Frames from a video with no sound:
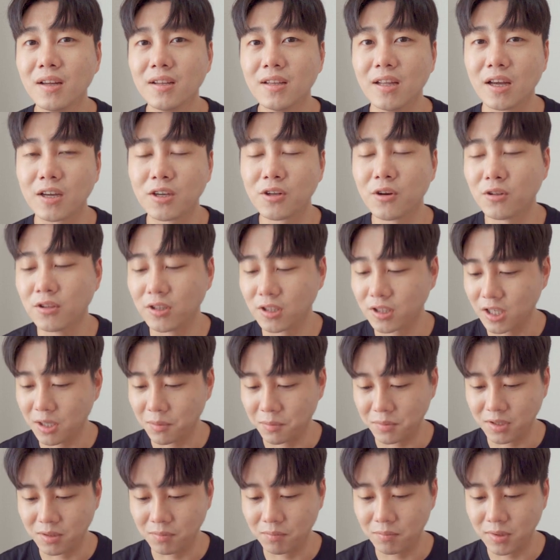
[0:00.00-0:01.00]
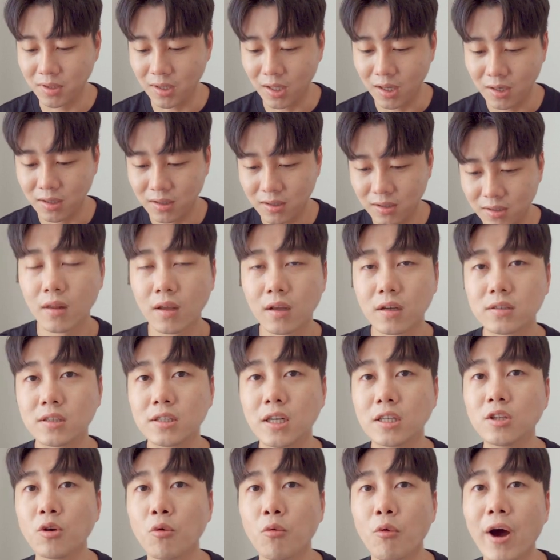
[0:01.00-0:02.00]
네 그런 느낌이 듭니다
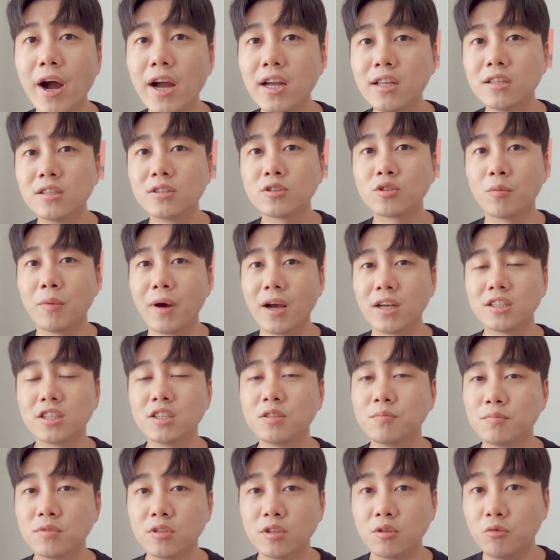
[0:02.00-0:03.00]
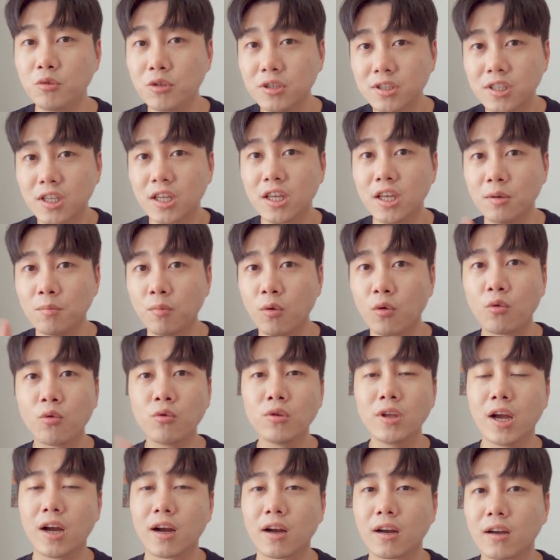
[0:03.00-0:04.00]
그래서 와인을 좀 아시는 분들 위스키 뭐
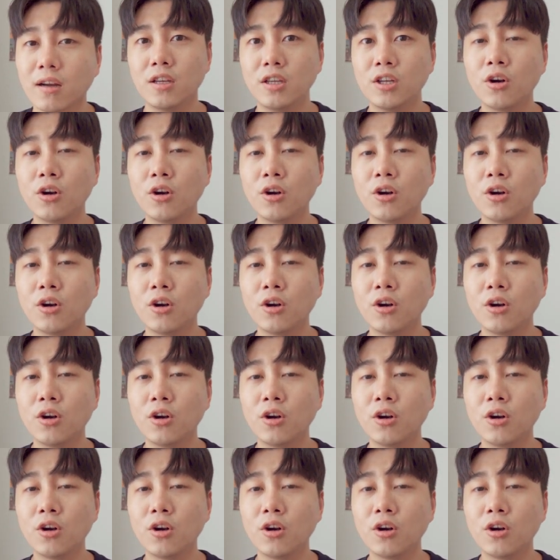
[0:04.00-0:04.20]
꼬냑